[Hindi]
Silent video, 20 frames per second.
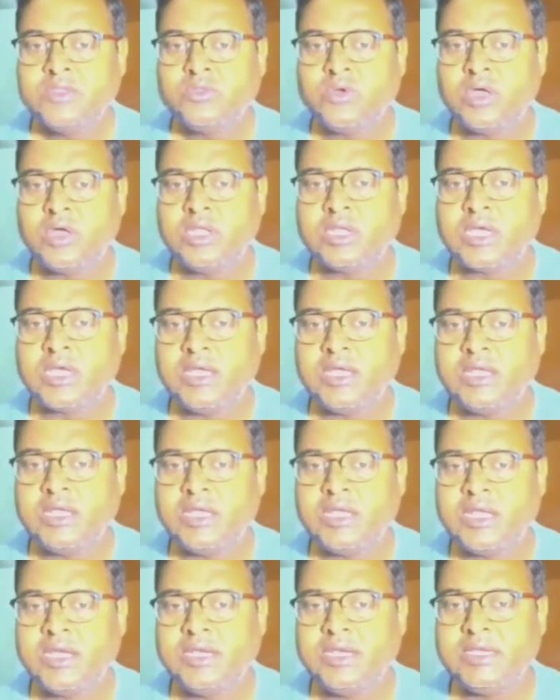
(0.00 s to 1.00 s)
तो अल्काइल
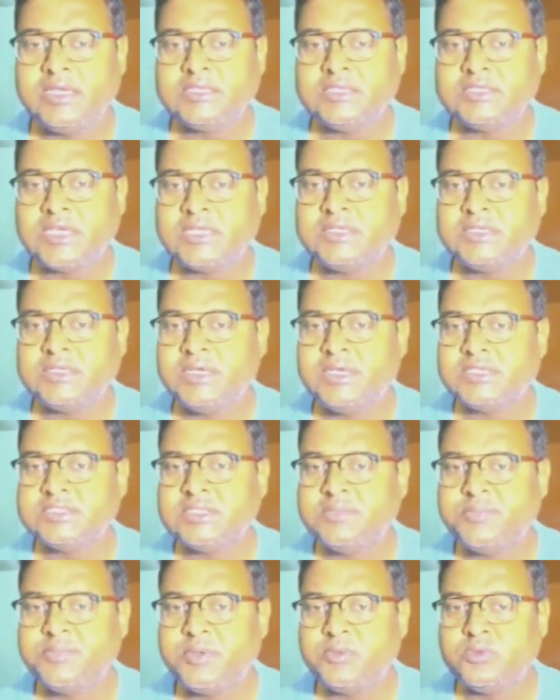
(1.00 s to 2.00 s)
हेलाइड के साथ
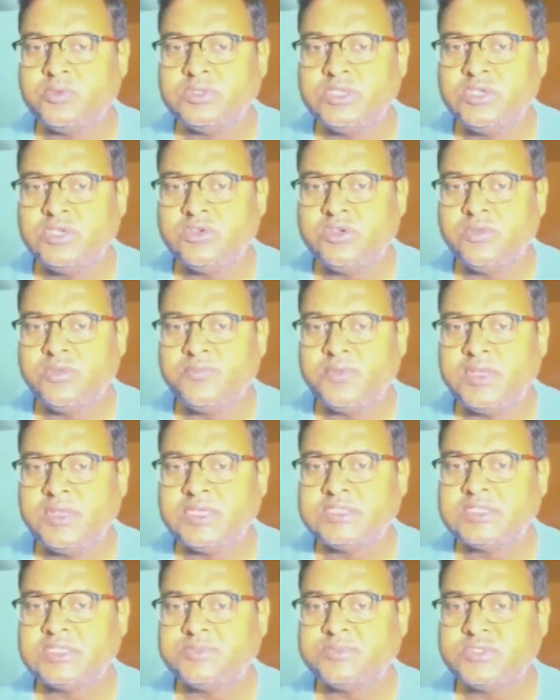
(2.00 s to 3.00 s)
रिएक्शन पे वो
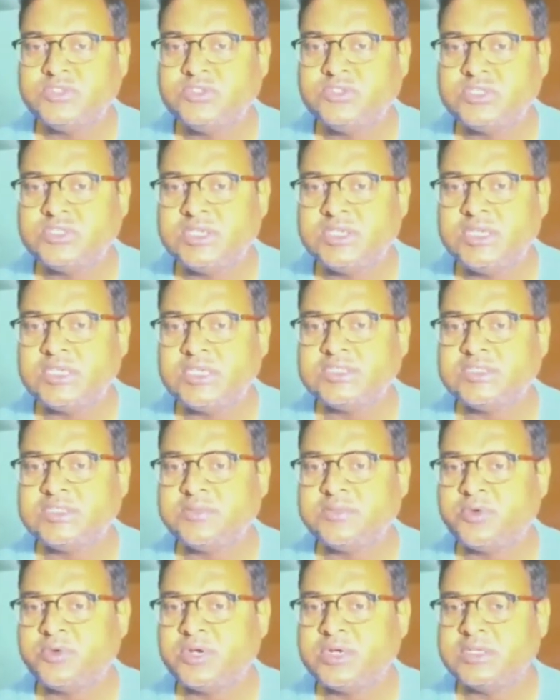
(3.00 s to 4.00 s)
न्यूक्लियोफिलिक सब्सटीट्यूशन
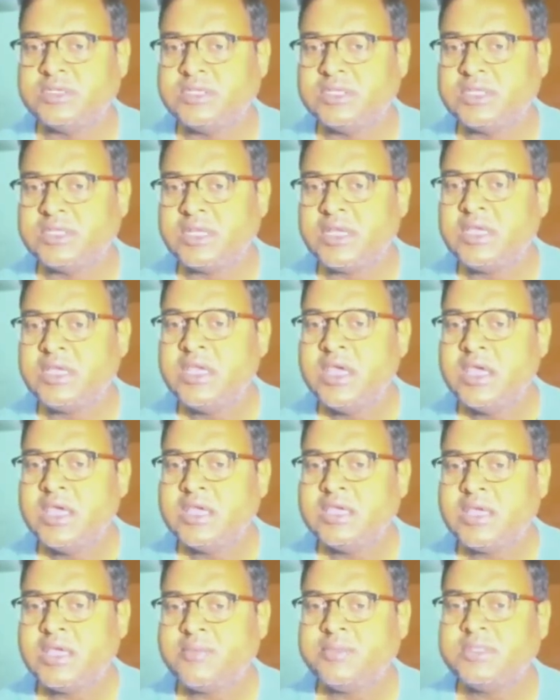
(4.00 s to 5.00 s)
रिएक्शन प्रोडक्ट देता है
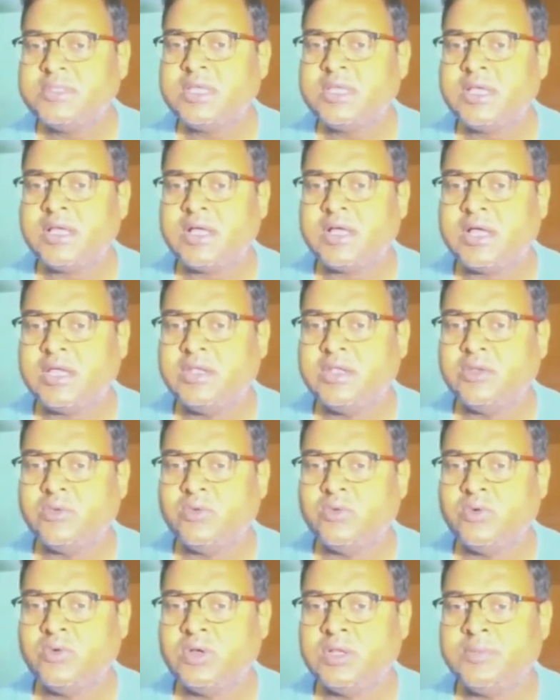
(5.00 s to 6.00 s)
क्या बनता है
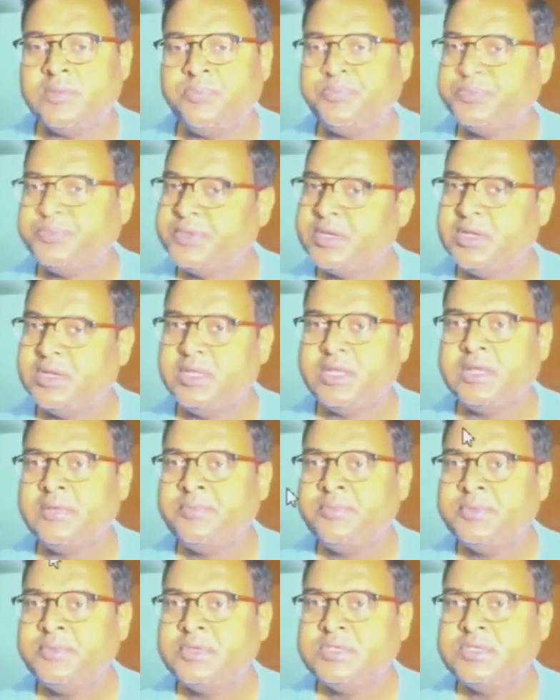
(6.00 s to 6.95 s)
अल्कोहल क्लियर है